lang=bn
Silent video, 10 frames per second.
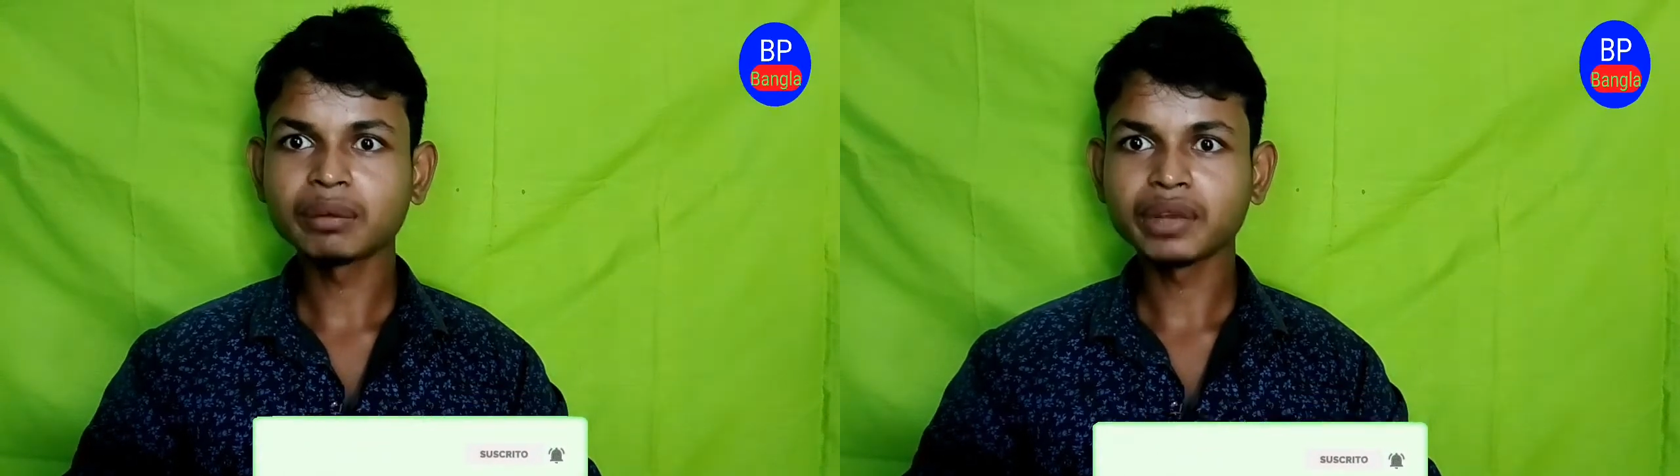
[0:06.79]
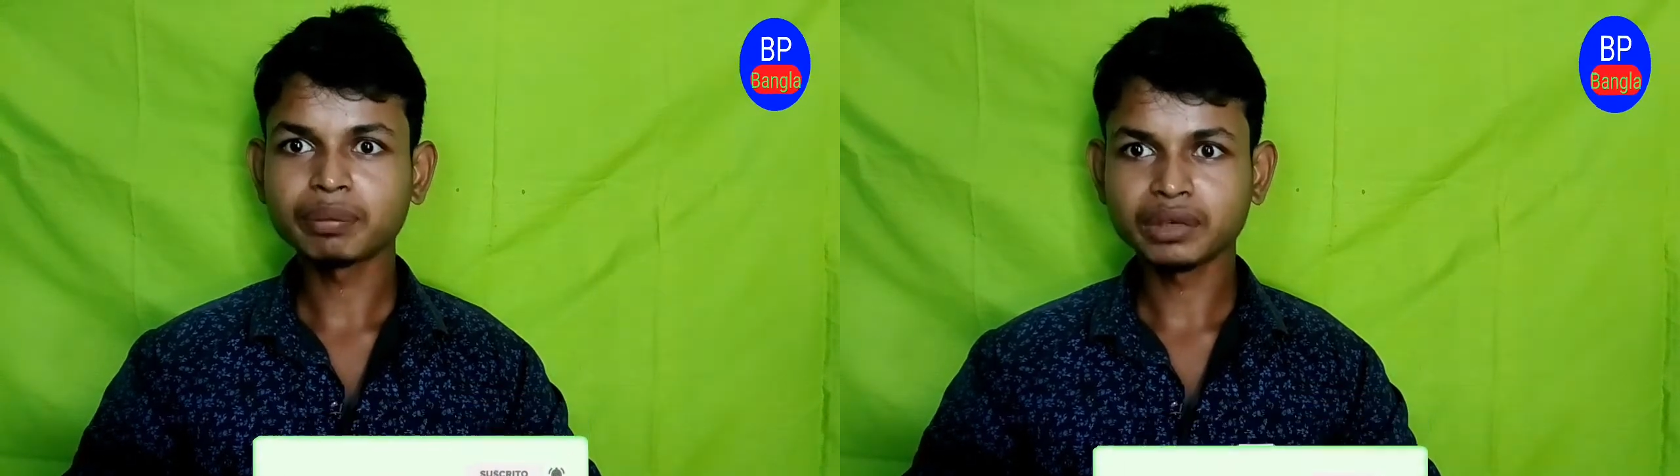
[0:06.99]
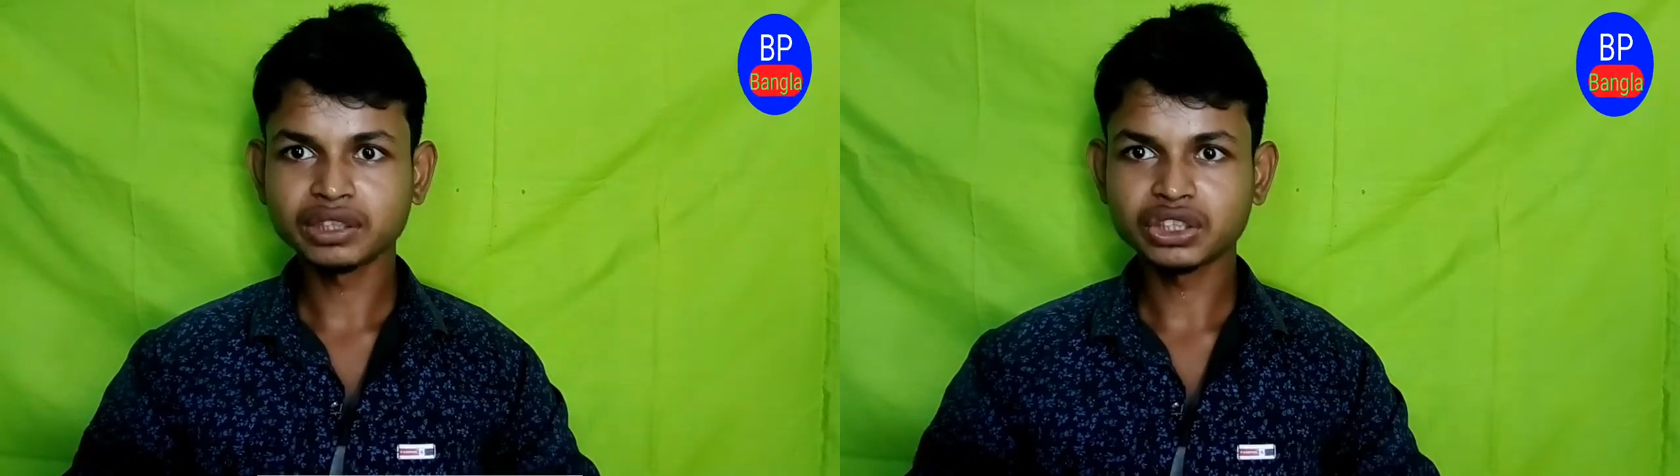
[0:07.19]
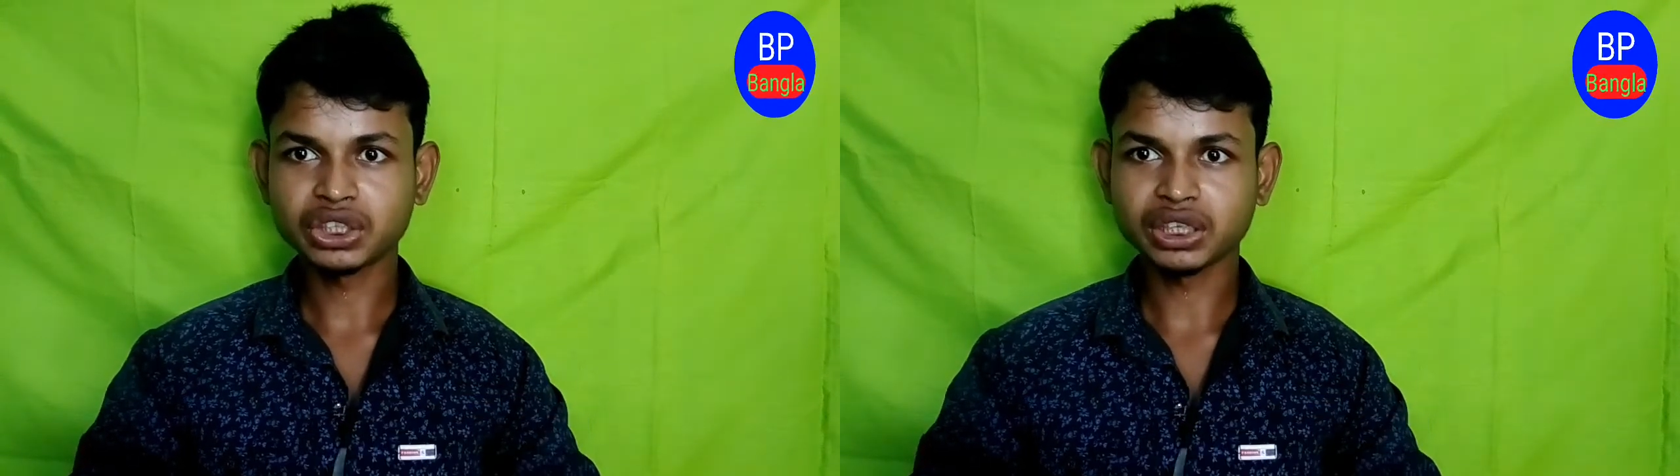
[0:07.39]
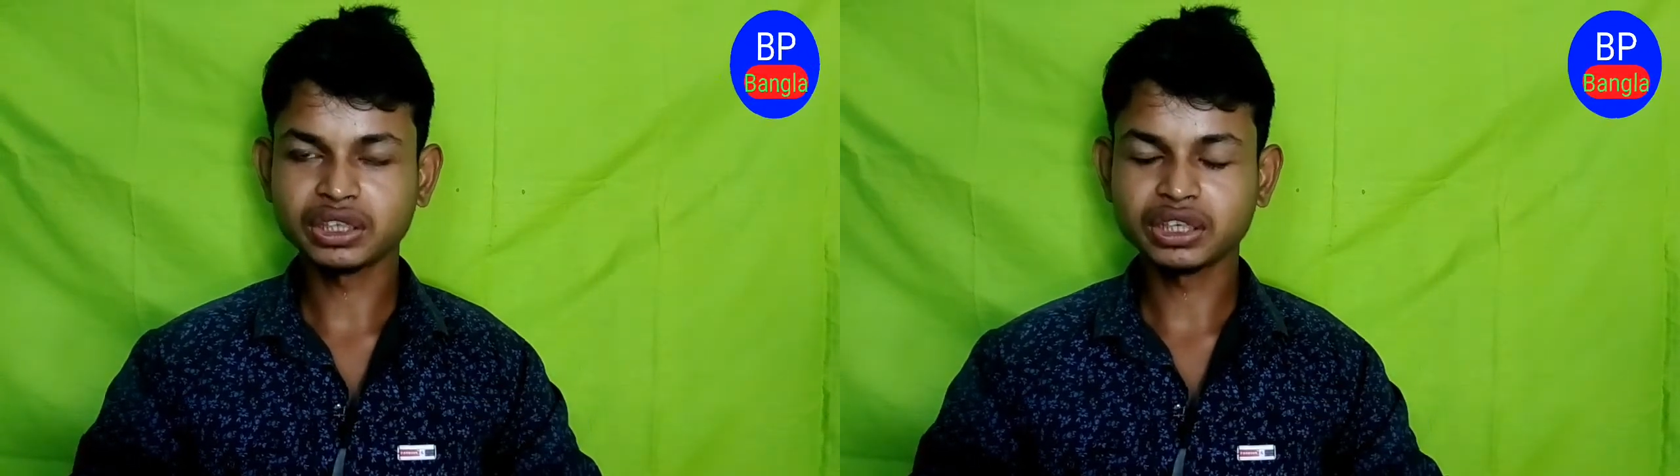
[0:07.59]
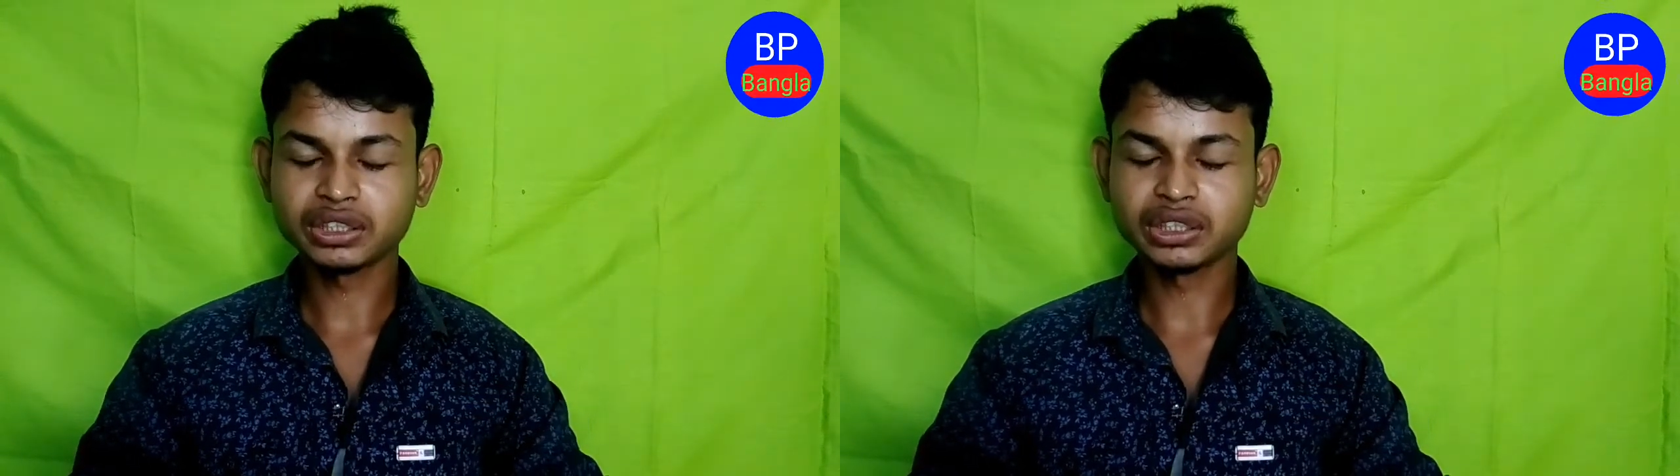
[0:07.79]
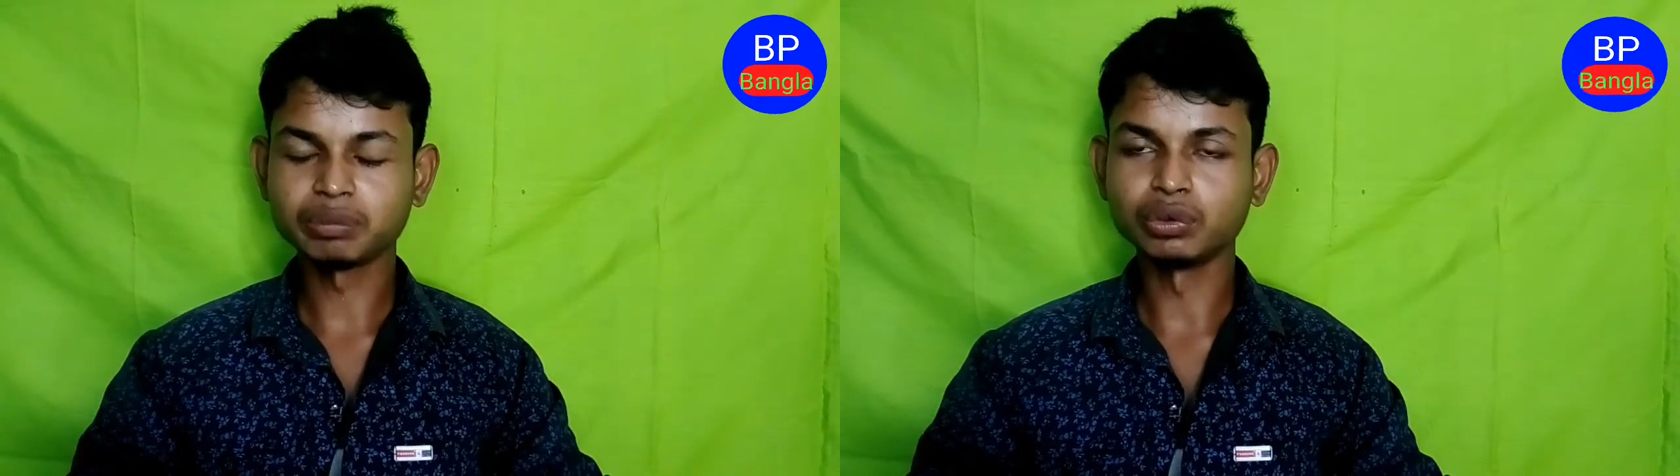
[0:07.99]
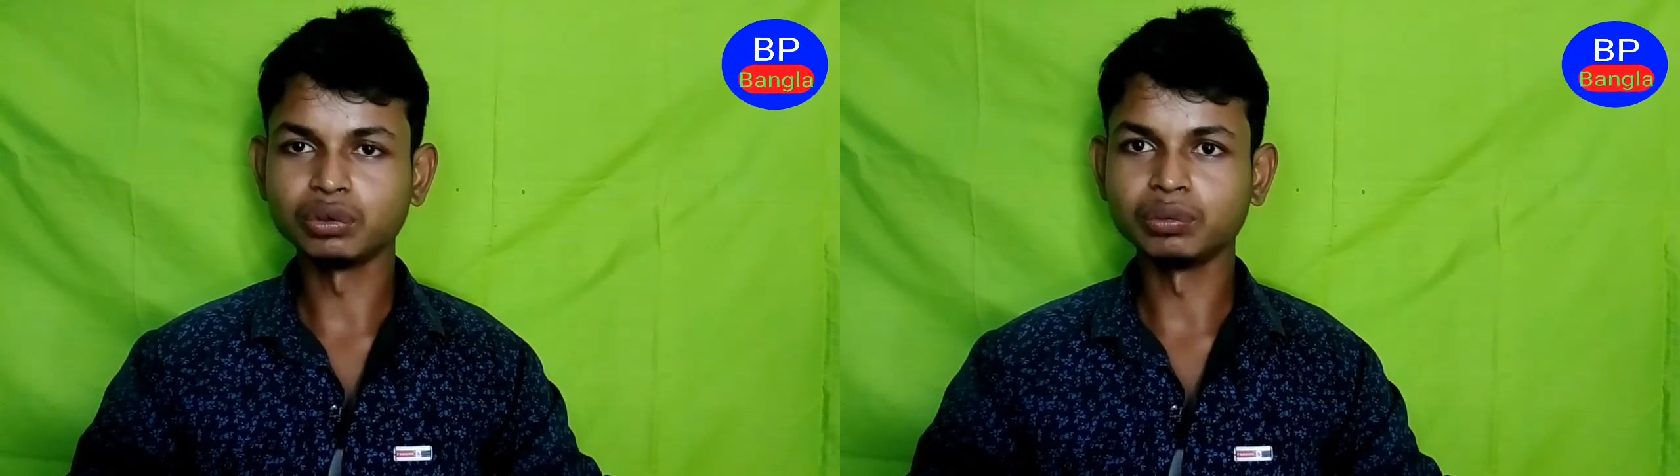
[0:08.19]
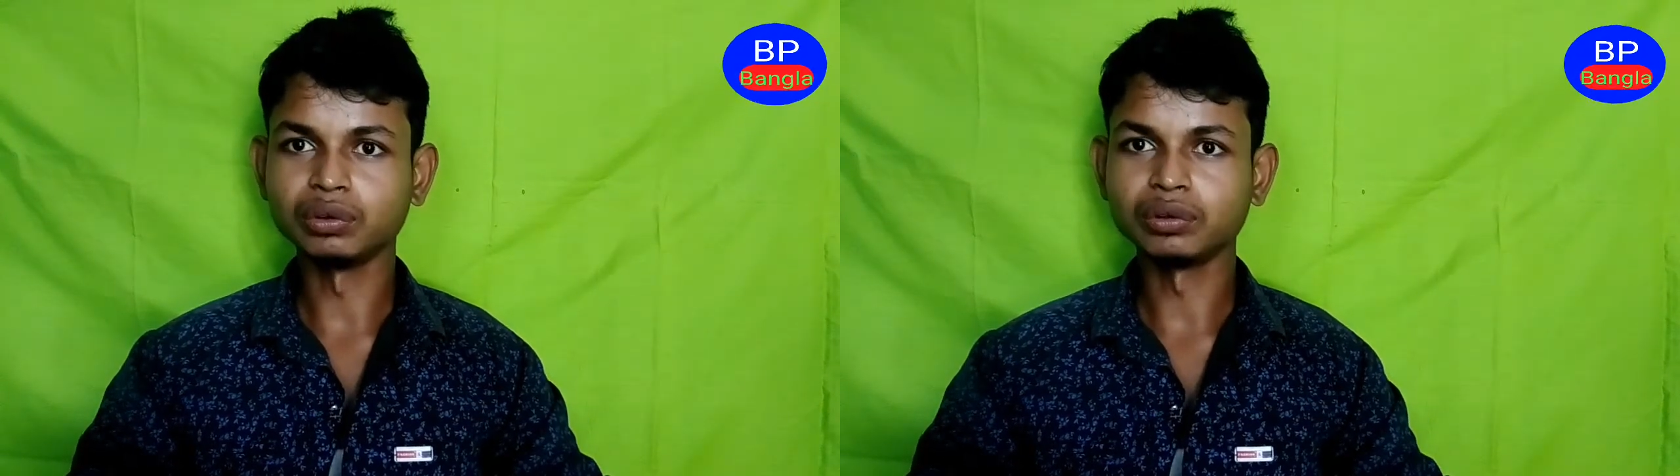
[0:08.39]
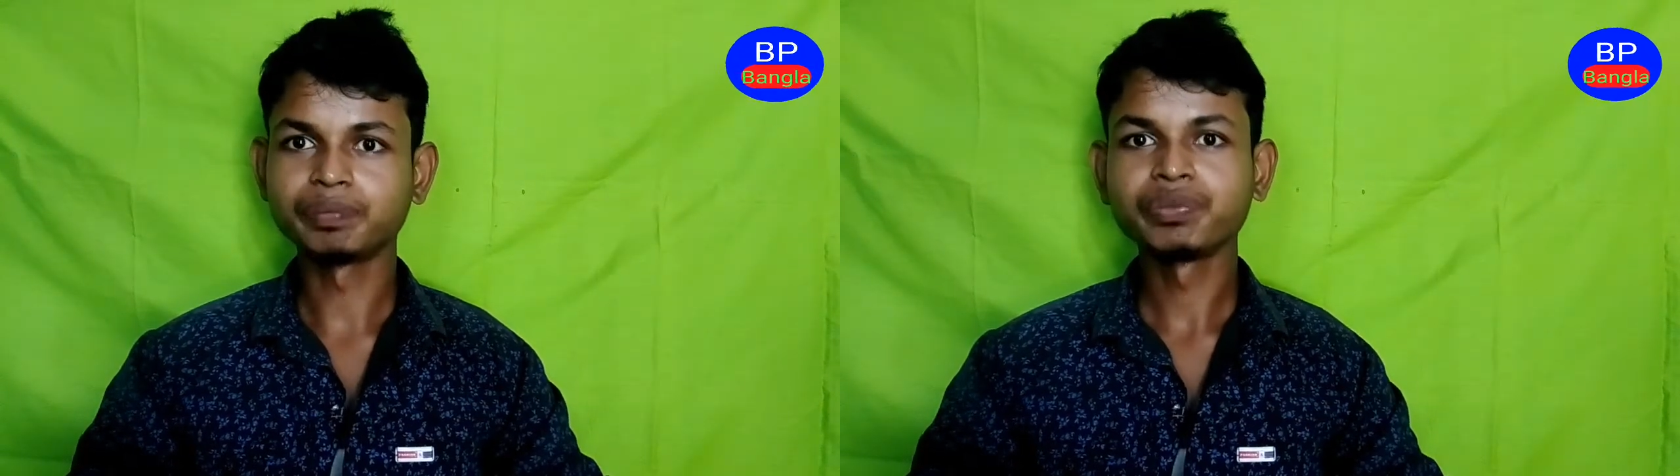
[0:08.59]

আমি আপনাদের সাথে আছি বুলবুল